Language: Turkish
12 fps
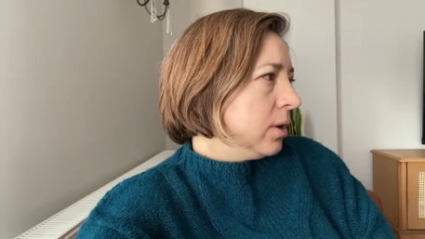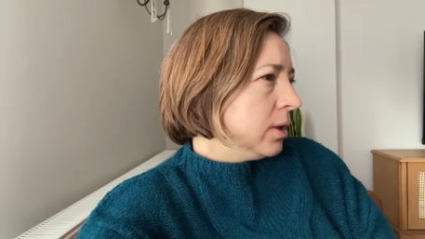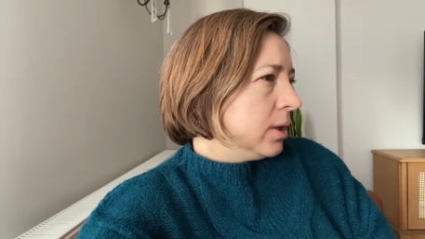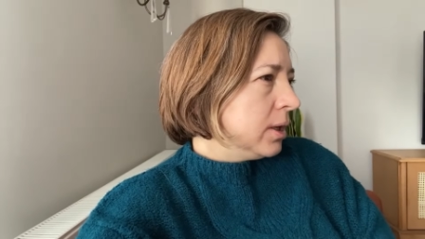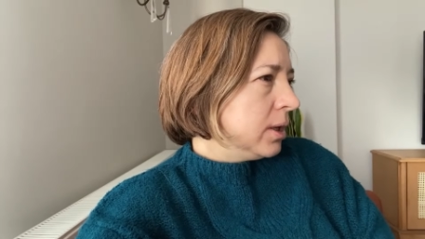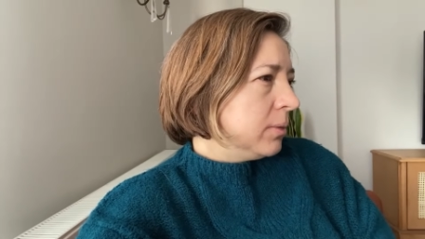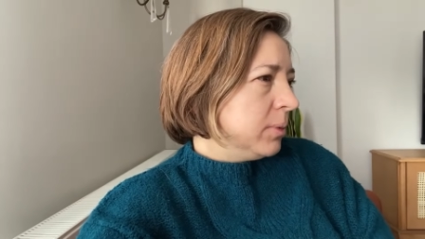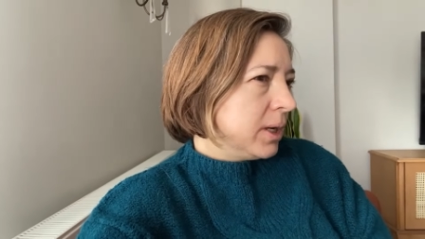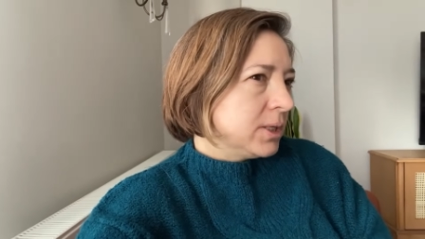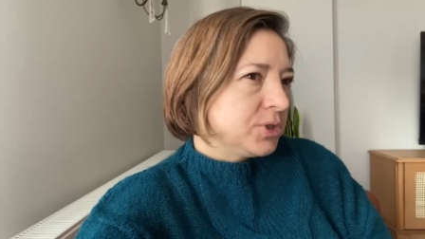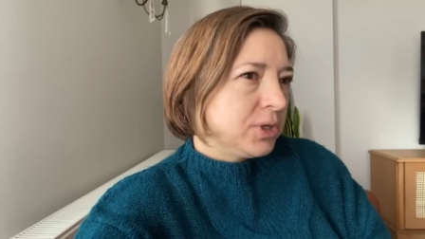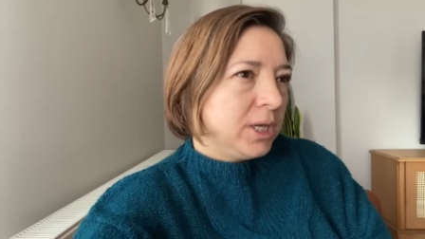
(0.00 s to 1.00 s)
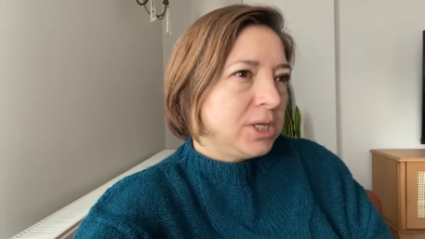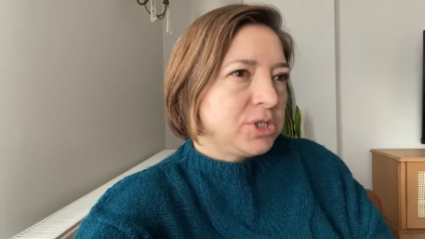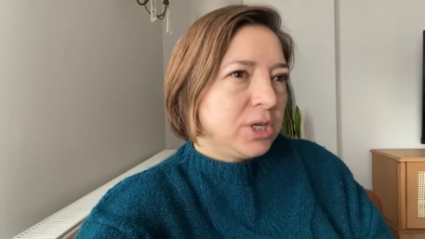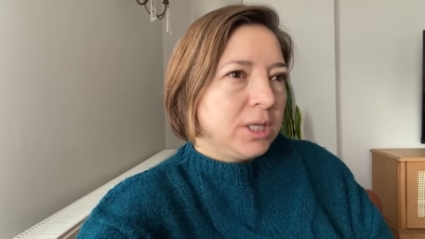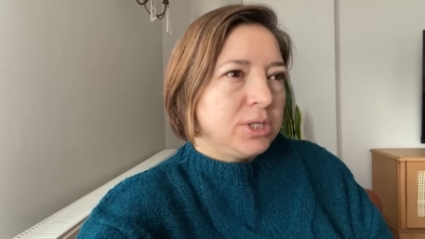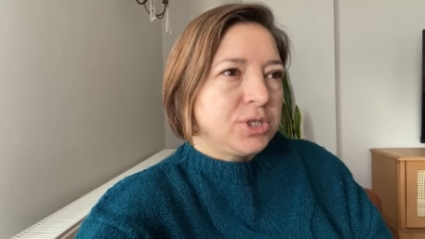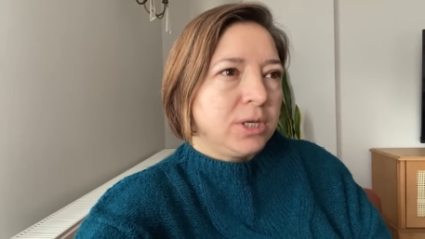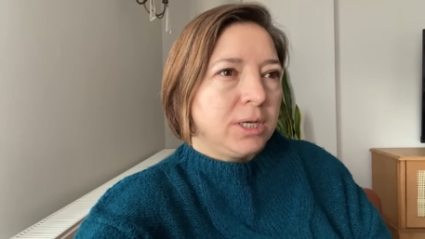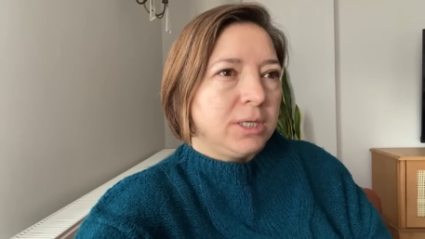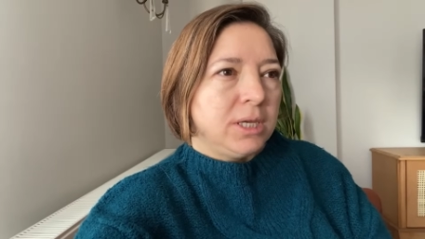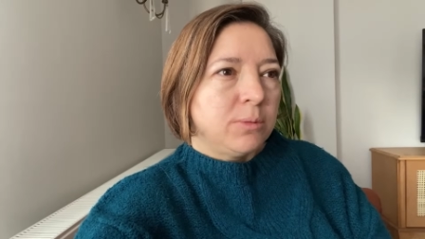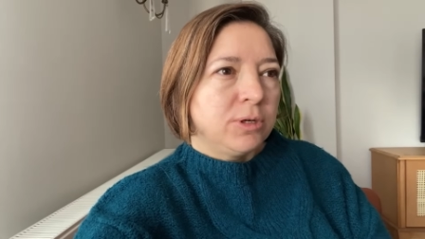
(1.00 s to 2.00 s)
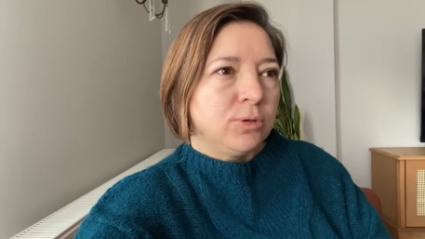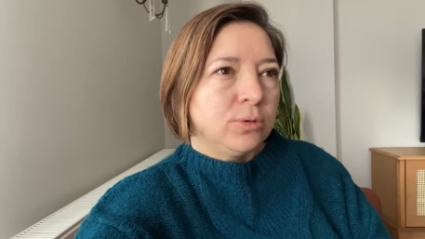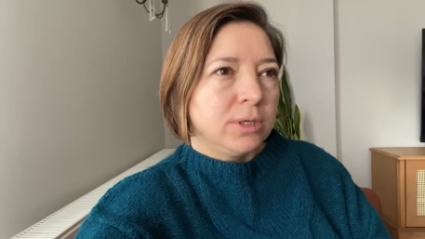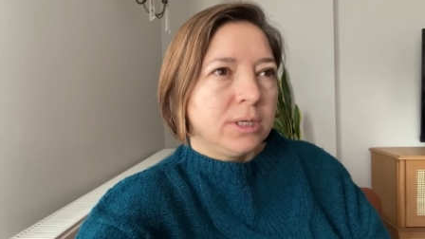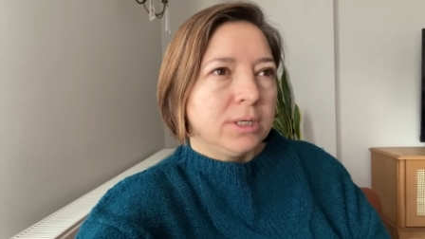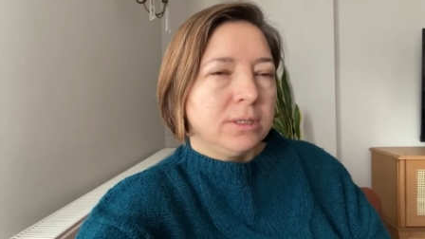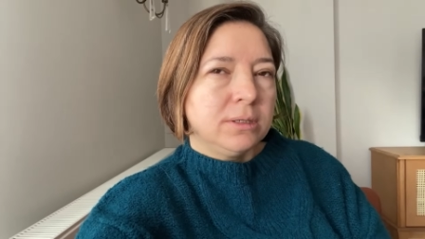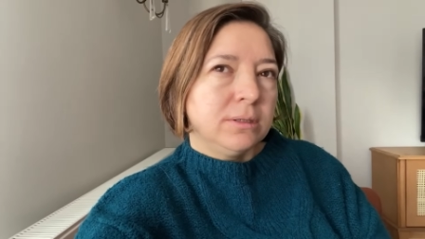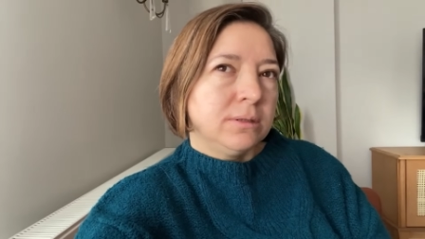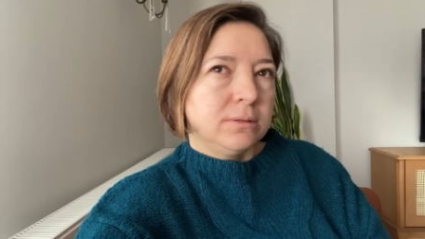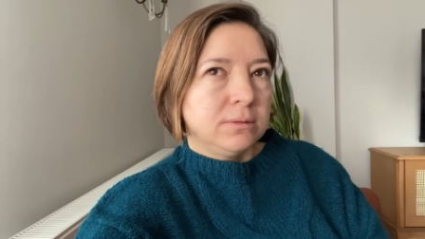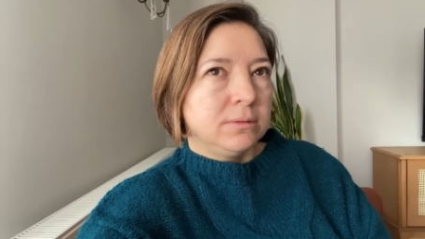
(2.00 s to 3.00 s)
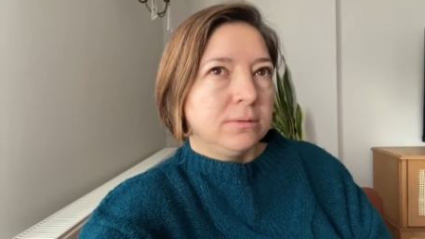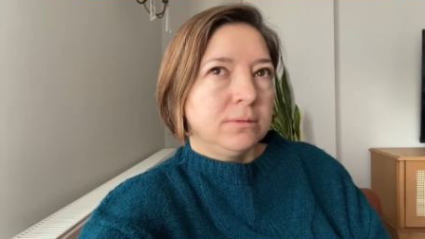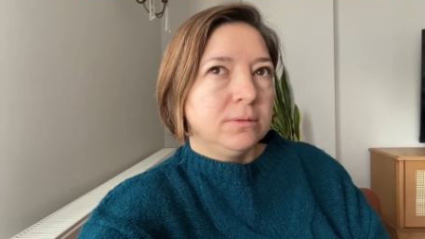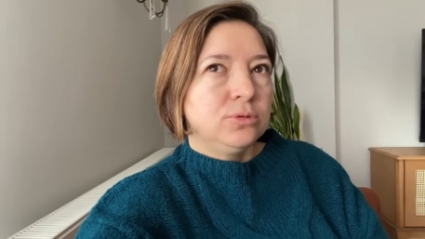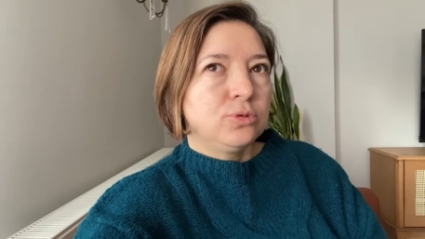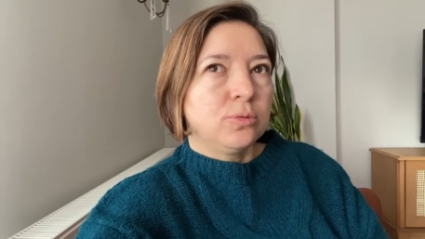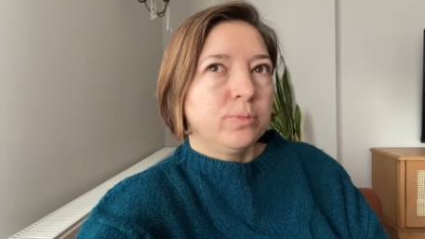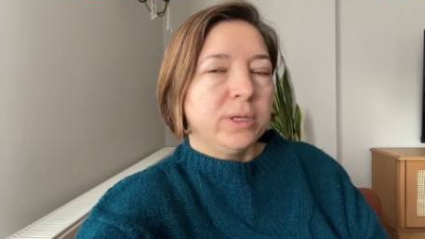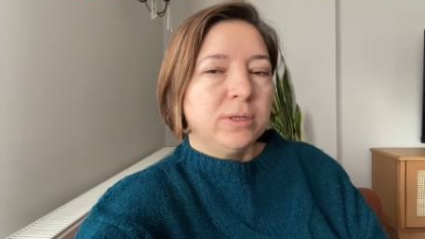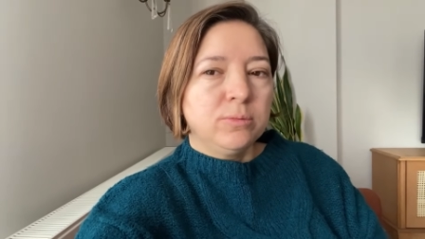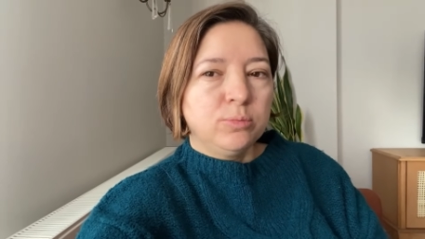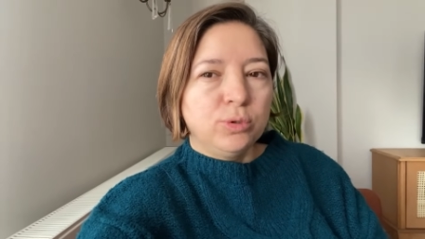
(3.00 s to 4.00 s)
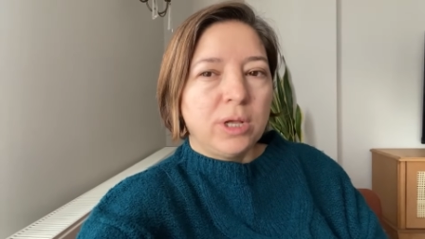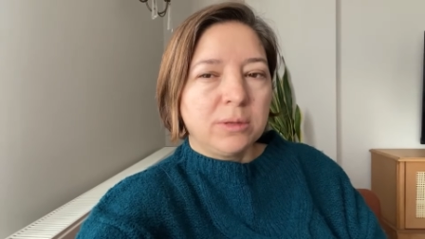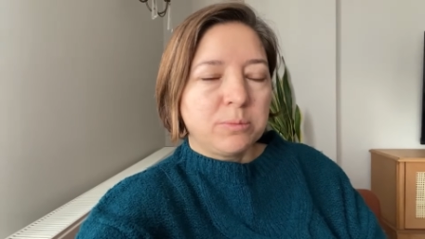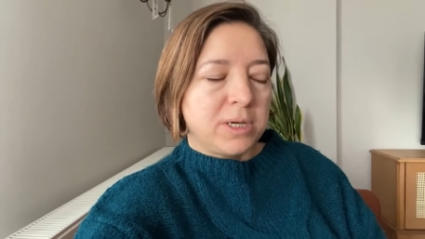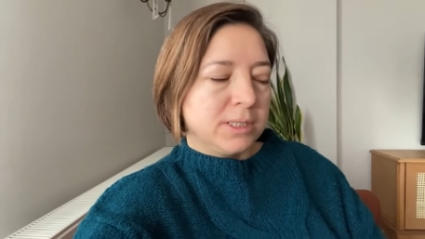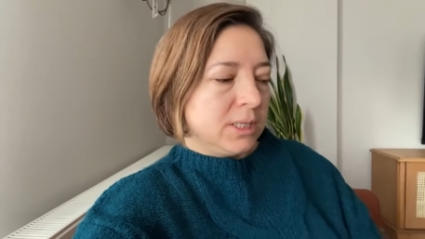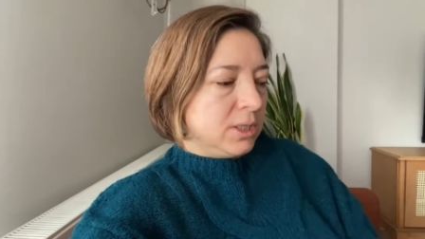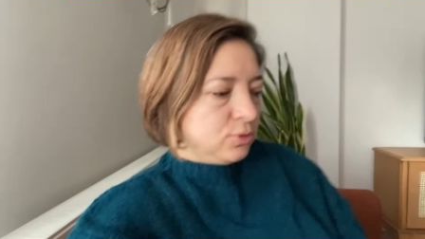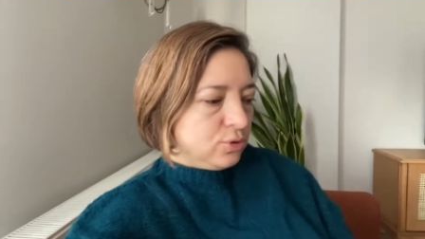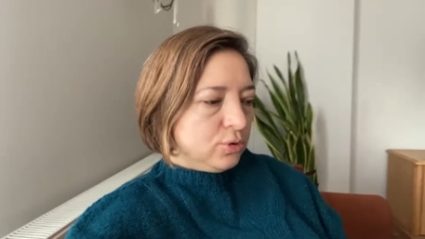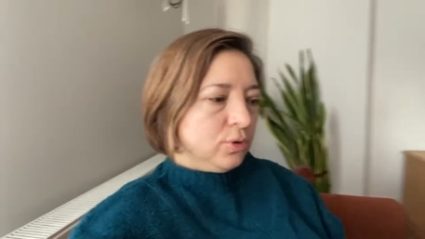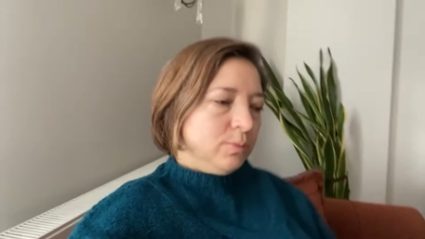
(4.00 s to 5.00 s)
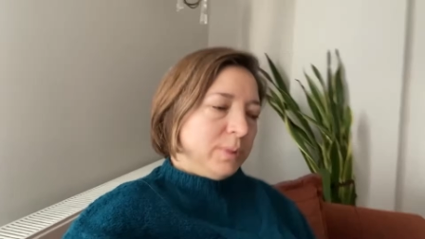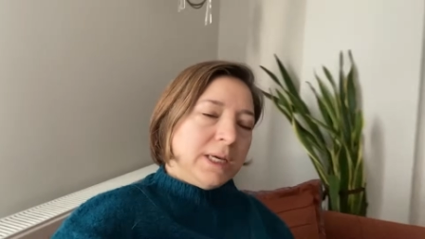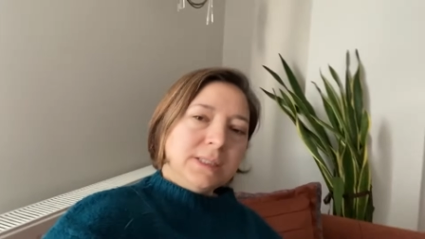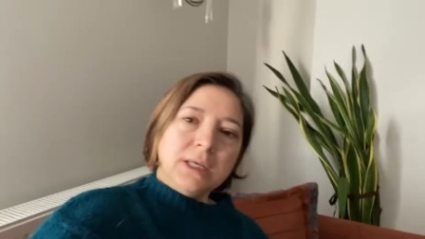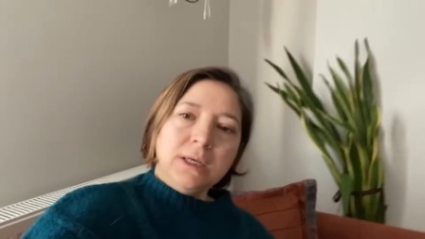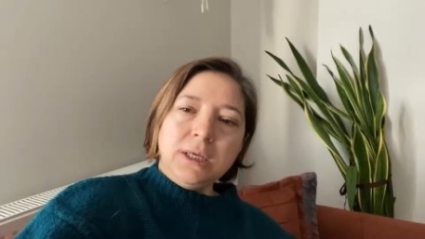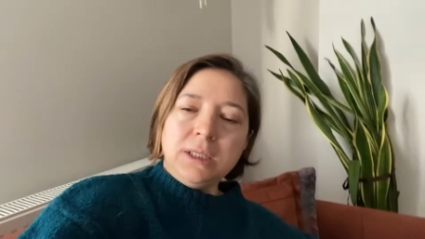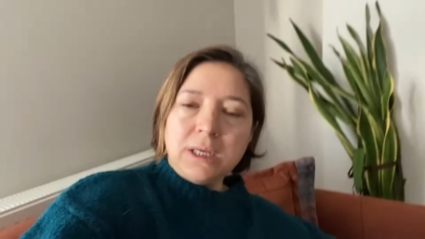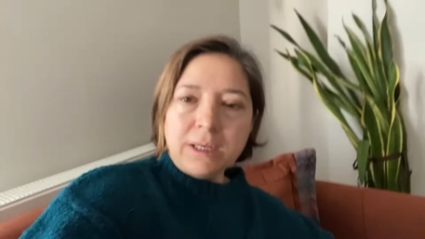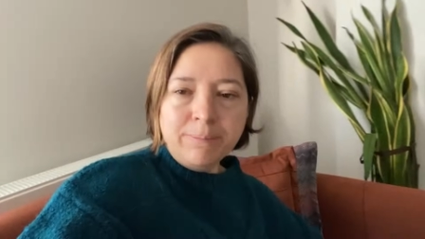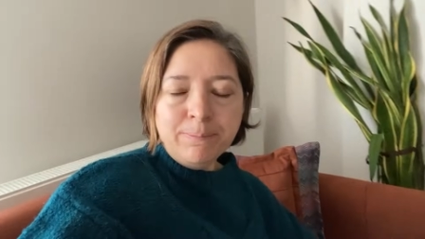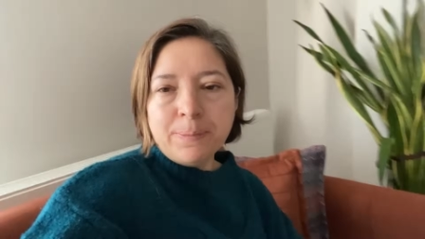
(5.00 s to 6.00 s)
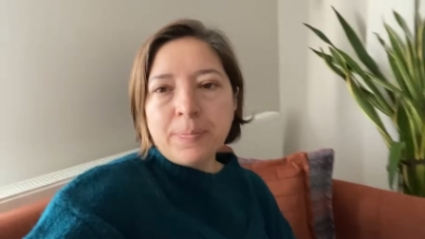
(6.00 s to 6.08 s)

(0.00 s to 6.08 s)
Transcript: Ee, birazcık geç gelecek. Hani yemek olayı çok beni bunaltmaz diye düşünüyorum. Neyse gidelim.